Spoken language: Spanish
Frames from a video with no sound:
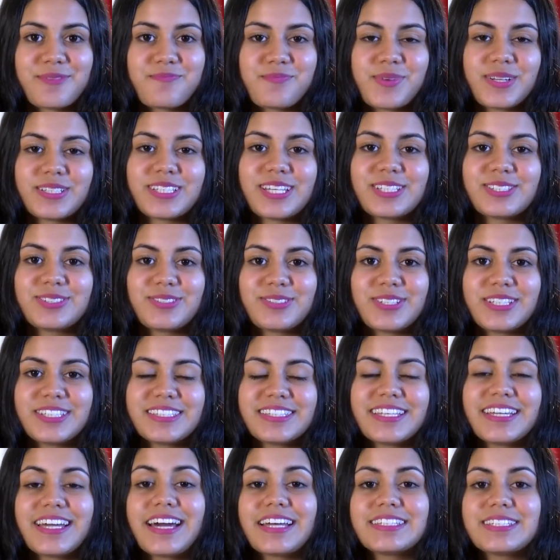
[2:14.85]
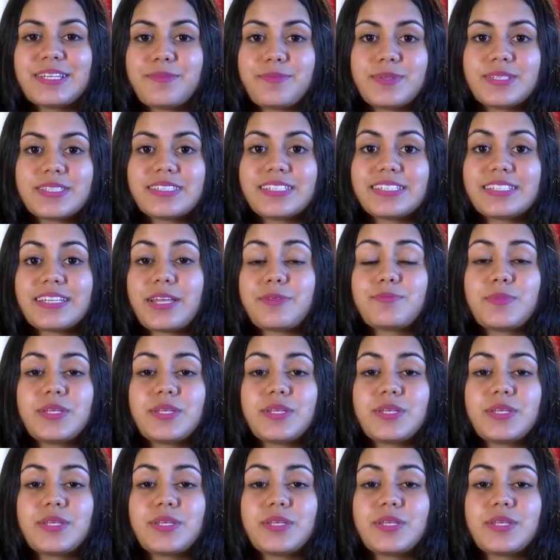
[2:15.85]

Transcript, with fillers: de Empresas Turísticas y Business